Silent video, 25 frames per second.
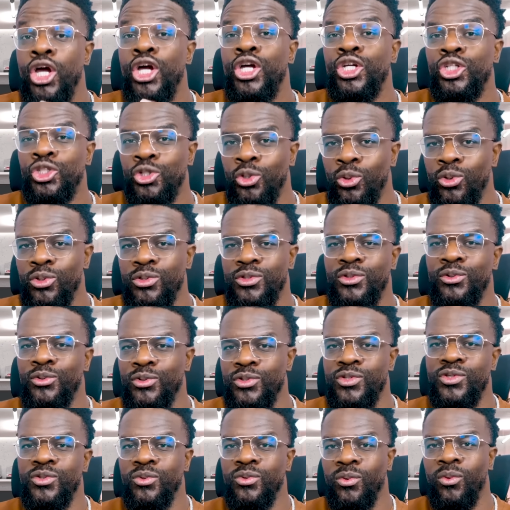chose que
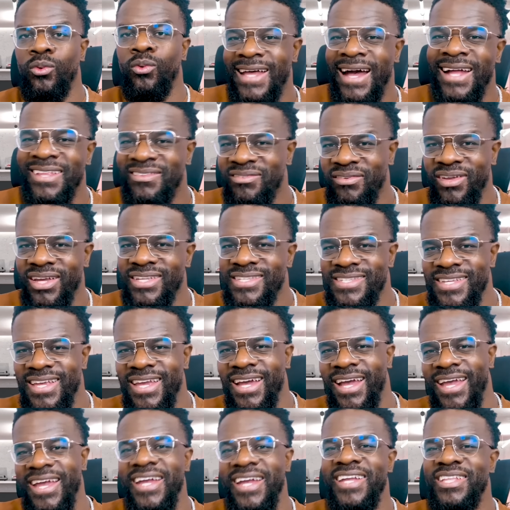son
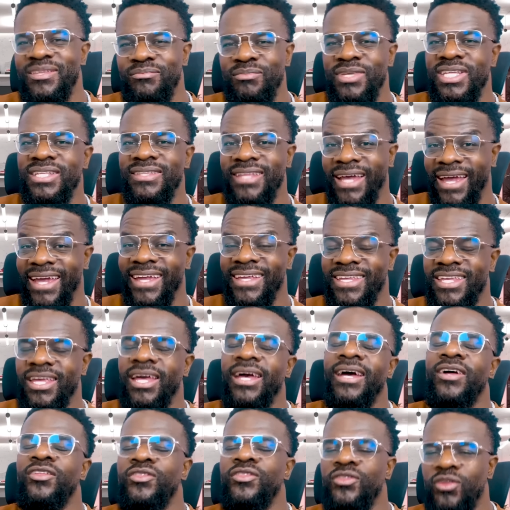adversaire ennemi Drake
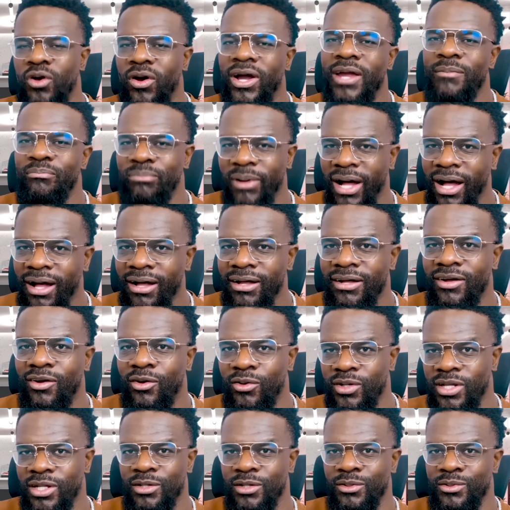n'aurait pas,
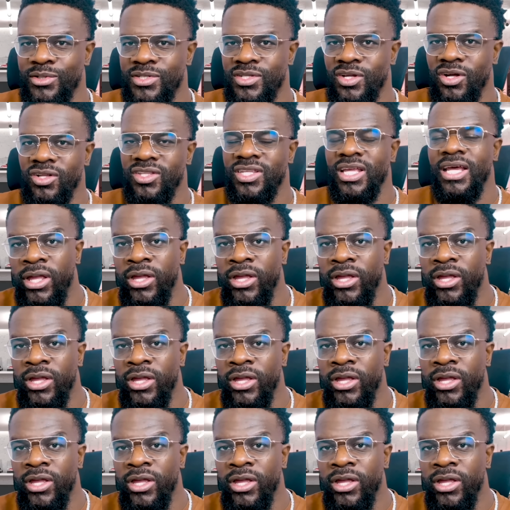en quelque sorte.